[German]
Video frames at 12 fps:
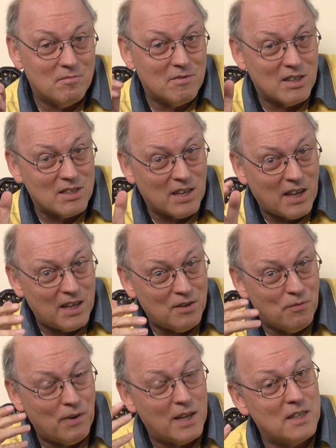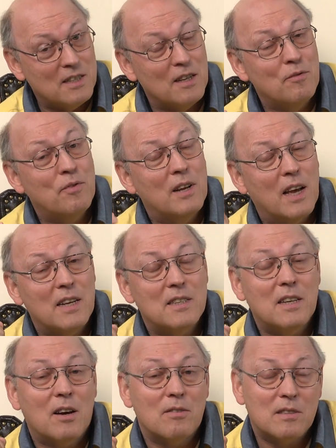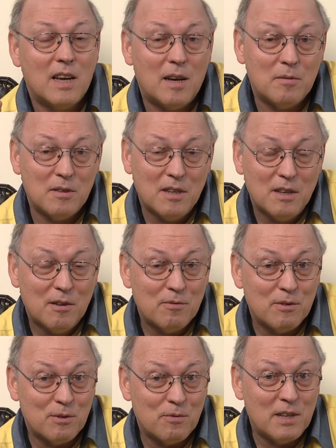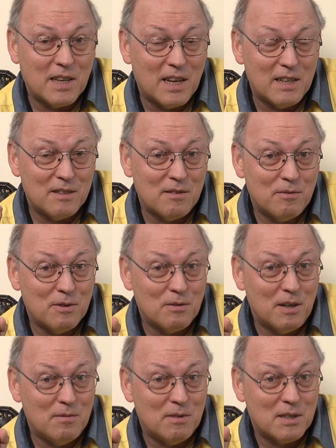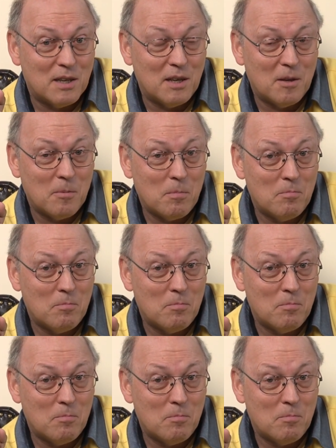Das rechtfertigt dann vielleicht die Ausgabe von so viel Geld für so einen Whisky.